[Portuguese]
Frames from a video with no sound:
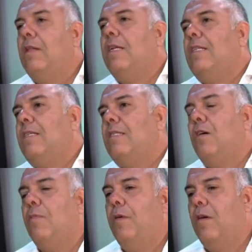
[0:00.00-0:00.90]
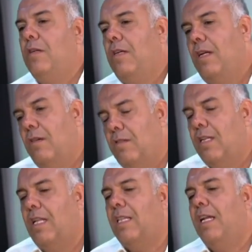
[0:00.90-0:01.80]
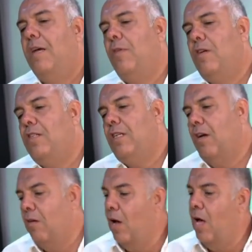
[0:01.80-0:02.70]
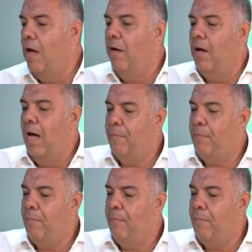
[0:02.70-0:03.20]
é 35 milhões de euros, 33 milhões de euros. A